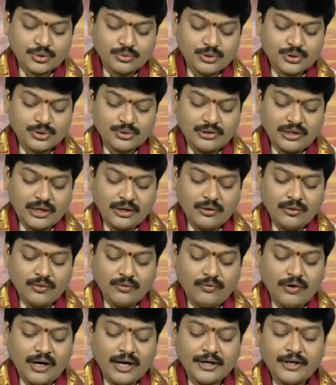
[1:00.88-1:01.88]
చేస్తూ వస్తున్నారో
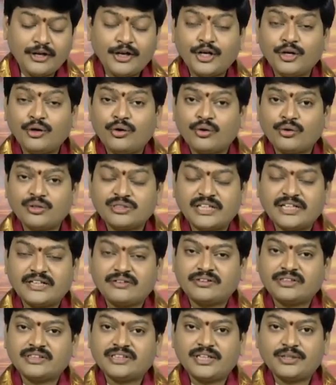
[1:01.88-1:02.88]
వారు ఏడవ రోజు
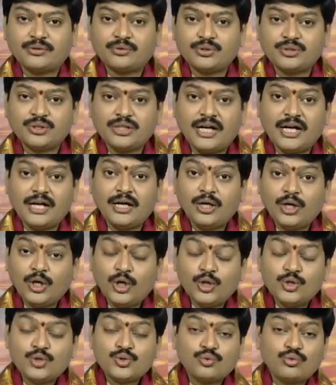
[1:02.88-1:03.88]
అయినటువంటి నేటి రోజున
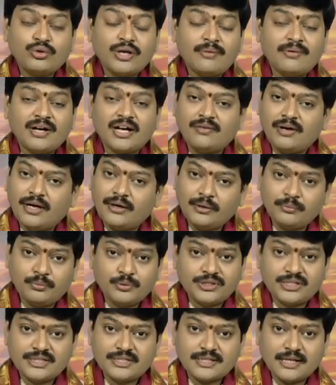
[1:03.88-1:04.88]
సూర్య భగవానుడిని
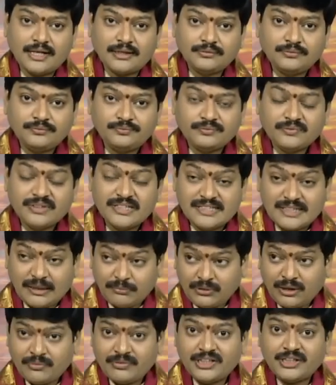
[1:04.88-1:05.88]
పూజించాలి
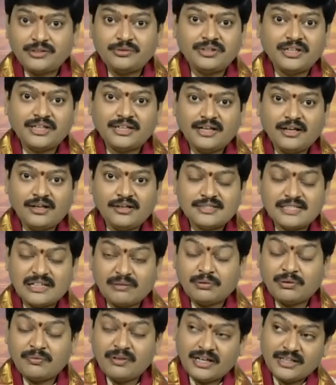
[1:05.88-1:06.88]
సప్తమి తిది ఉంది కదా
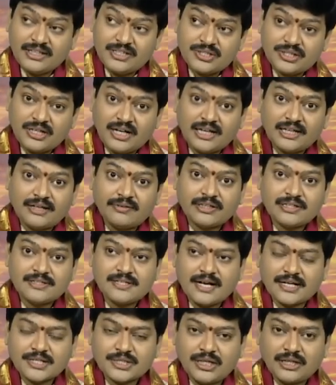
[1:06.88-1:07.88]
సప్తమికి అధిష్టాన దేవత
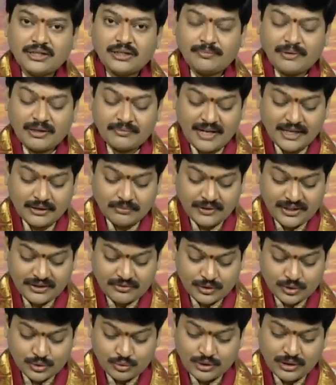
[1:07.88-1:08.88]
సాక్షాత్ పరమాత్మ
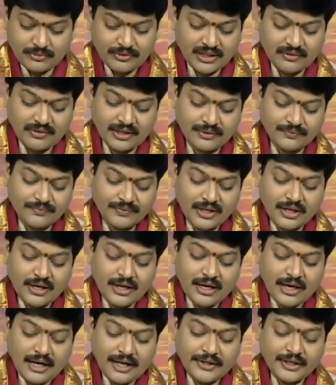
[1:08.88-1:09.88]
అయినటువంటి సూర్యభగవాడు
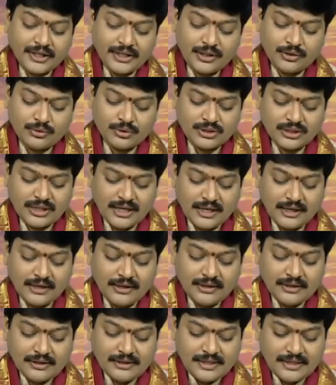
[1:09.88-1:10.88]
అందుకని ఈ రోజున
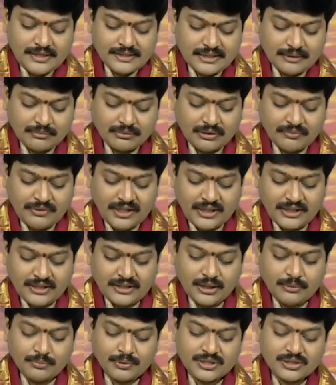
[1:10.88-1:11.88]
ఈ సప్తమి
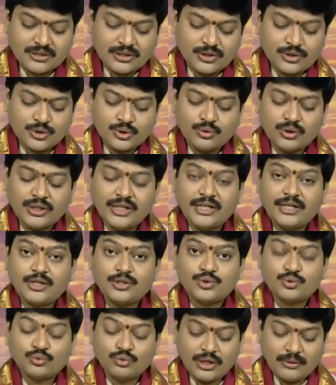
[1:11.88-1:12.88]
తిథిని పురస్కరించుకొని
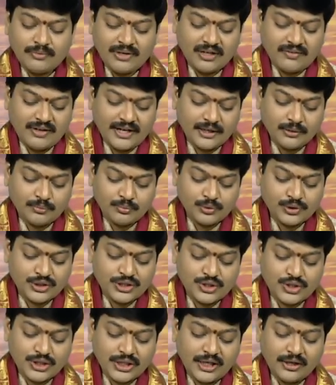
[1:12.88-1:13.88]
సూర్యభగవాన్ని
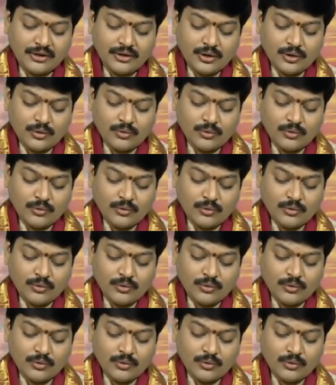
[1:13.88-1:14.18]
పూజించి